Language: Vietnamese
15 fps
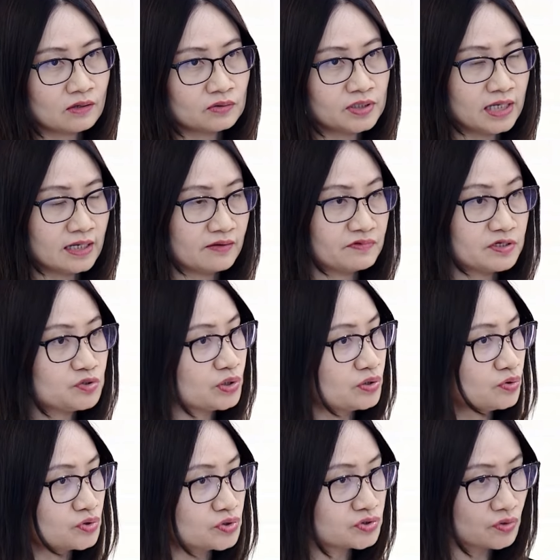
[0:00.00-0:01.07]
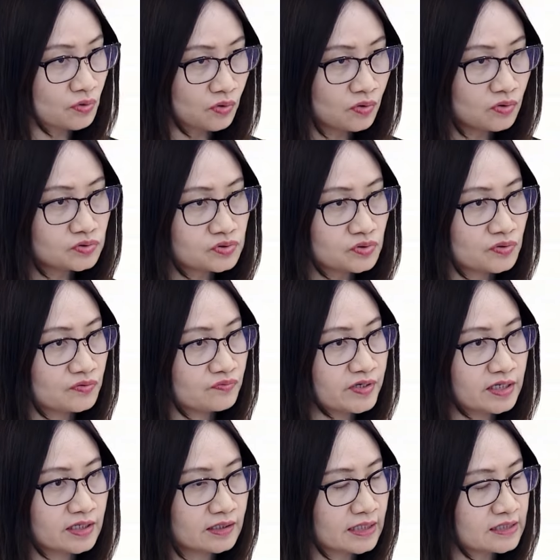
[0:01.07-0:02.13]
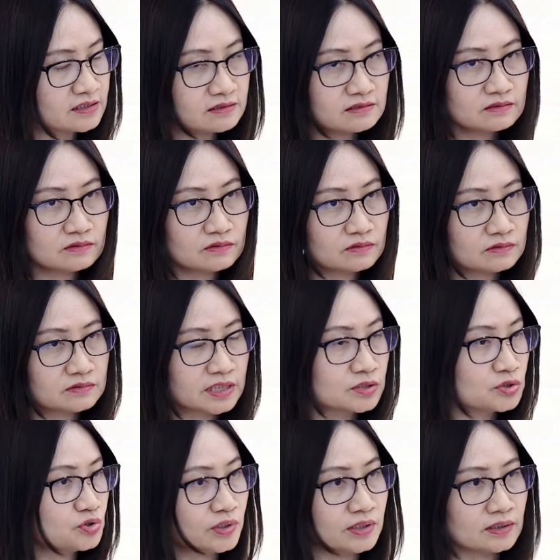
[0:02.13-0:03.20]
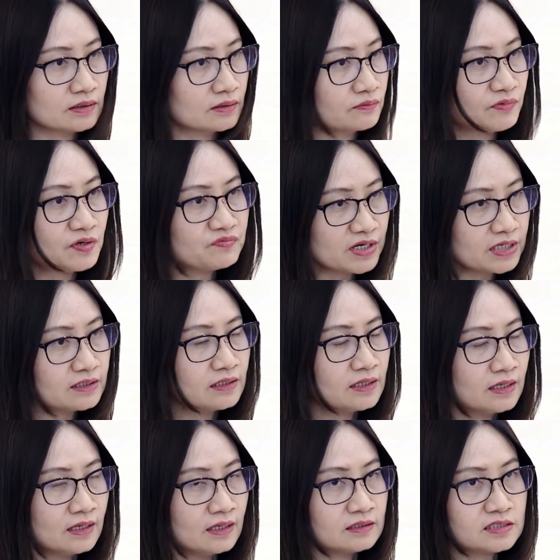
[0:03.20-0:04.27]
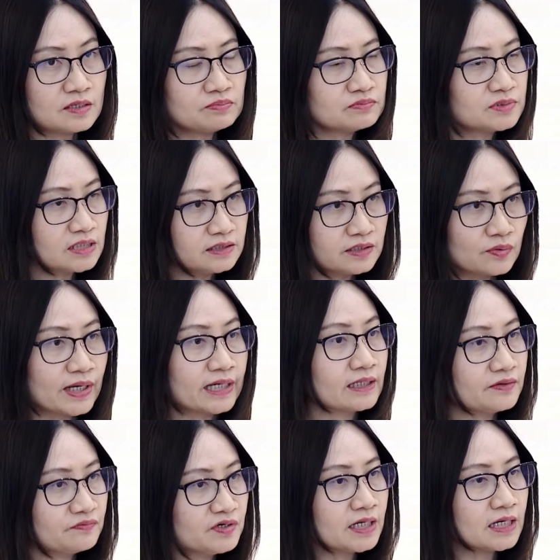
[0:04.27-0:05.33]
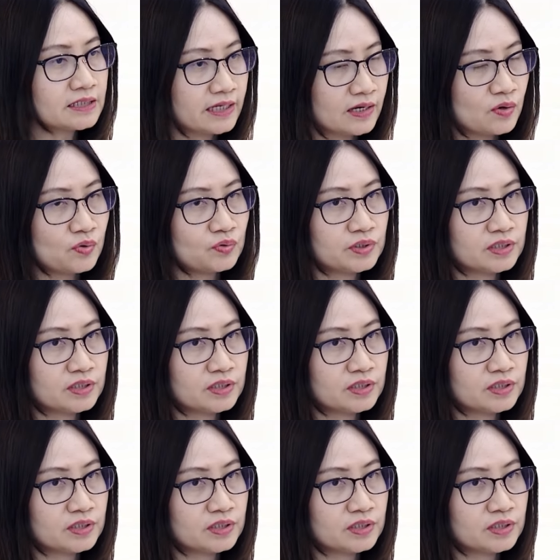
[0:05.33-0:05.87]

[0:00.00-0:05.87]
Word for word: có thể là về chuyển đổi số rồi về cái sự dịch chuyển vân vân trong rất nhiều ngành lĩnh vực khác nhau.